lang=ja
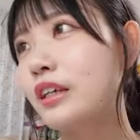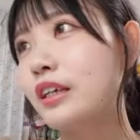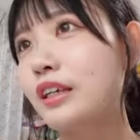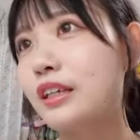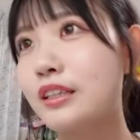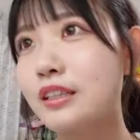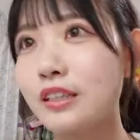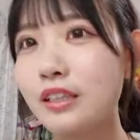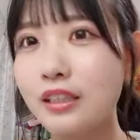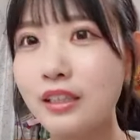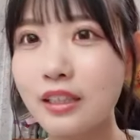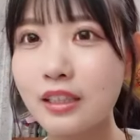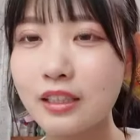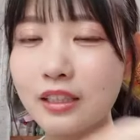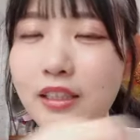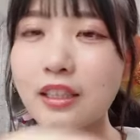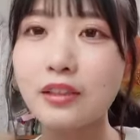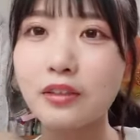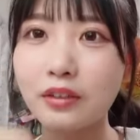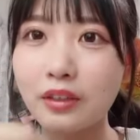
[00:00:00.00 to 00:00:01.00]

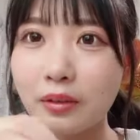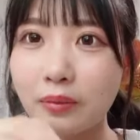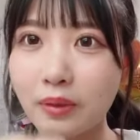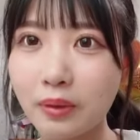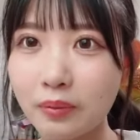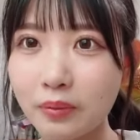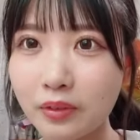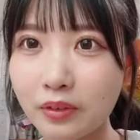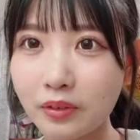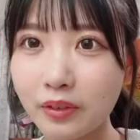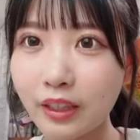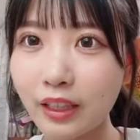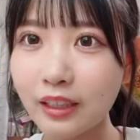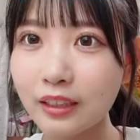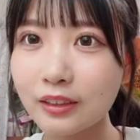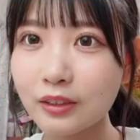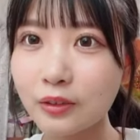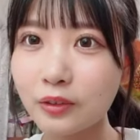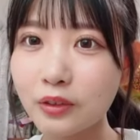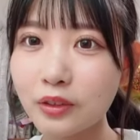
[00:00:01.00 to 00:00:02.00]
SNS なのでバブルは
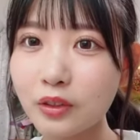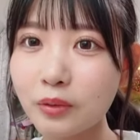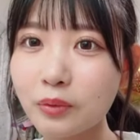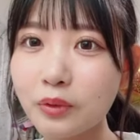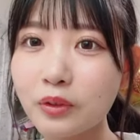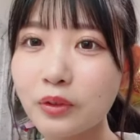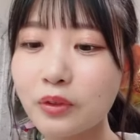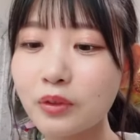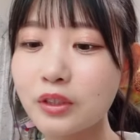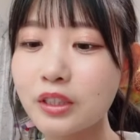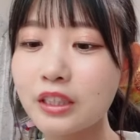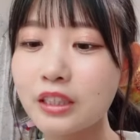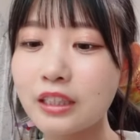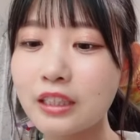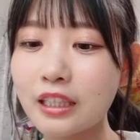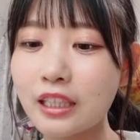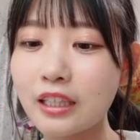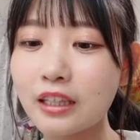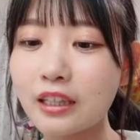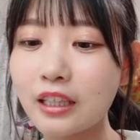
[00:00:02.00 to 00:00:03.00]
そういうのも届っ
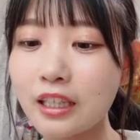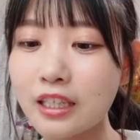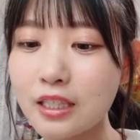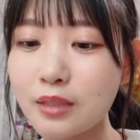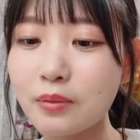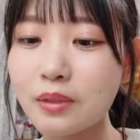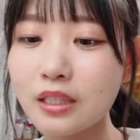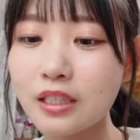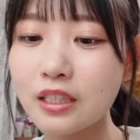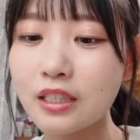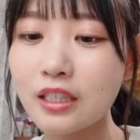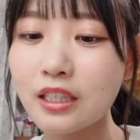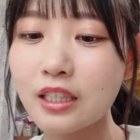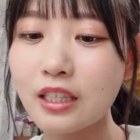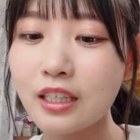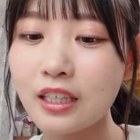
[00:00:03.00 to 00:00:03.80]
ちゃったりします